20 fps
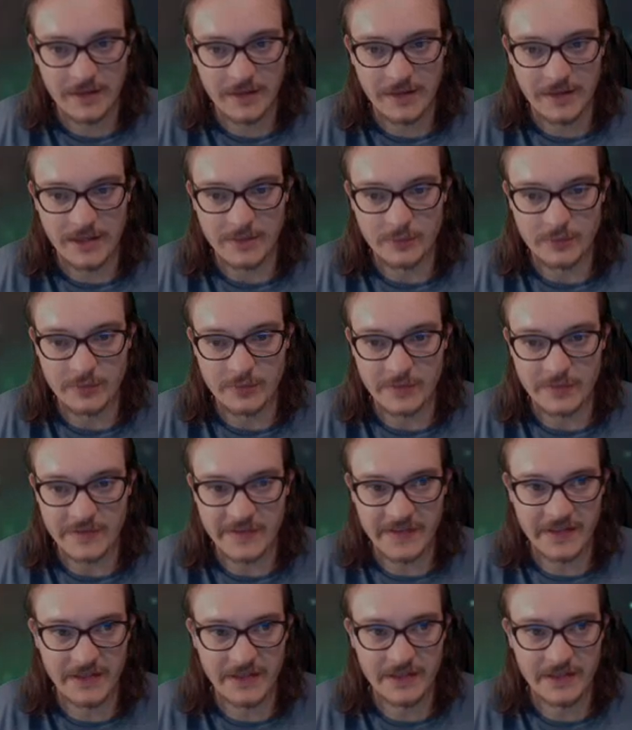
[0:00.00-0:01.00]
Je me suis
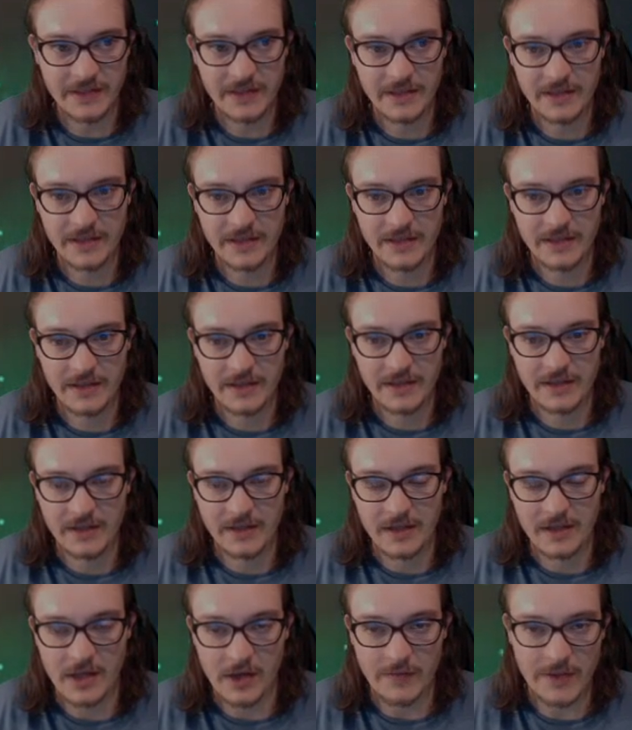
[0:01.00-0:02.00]
dit,
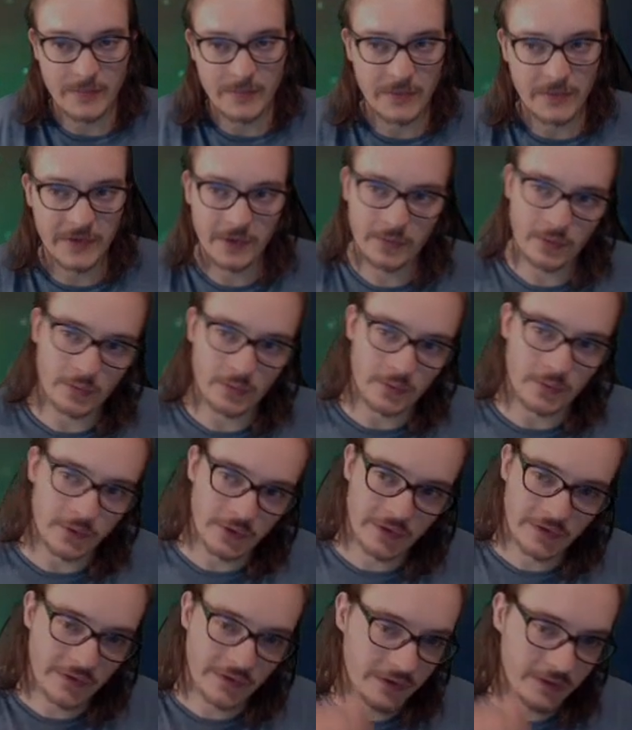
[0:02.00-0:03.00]
on va demander aux viewers,
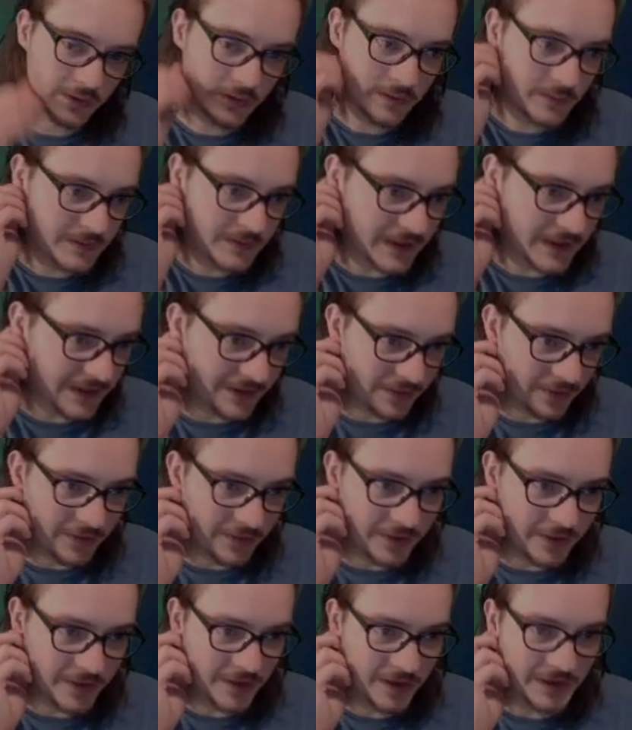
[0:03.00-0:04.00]
peut-être qu'ils
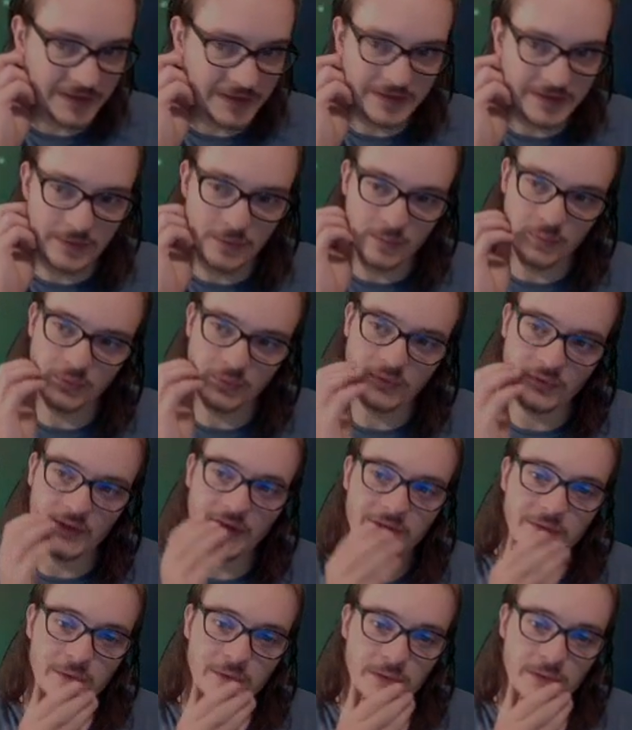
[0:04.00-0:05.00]
euh, auront plus
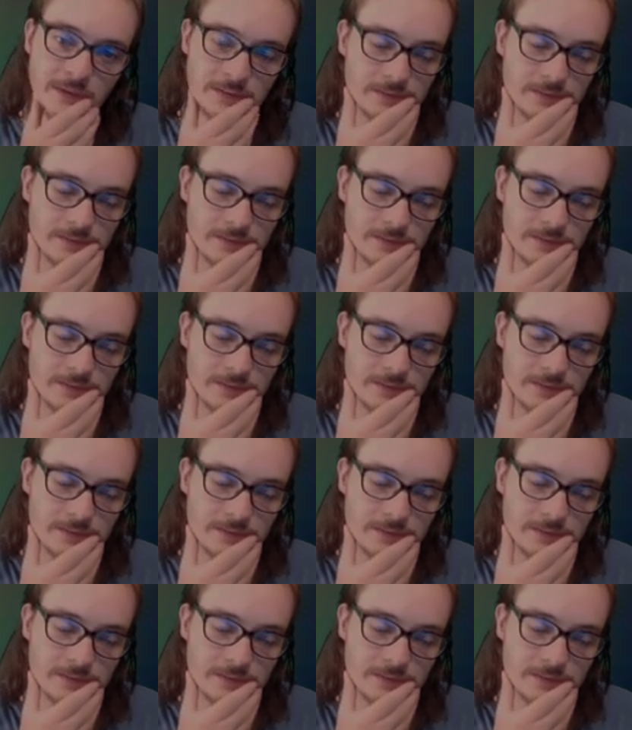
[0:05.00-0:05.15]
d'infos.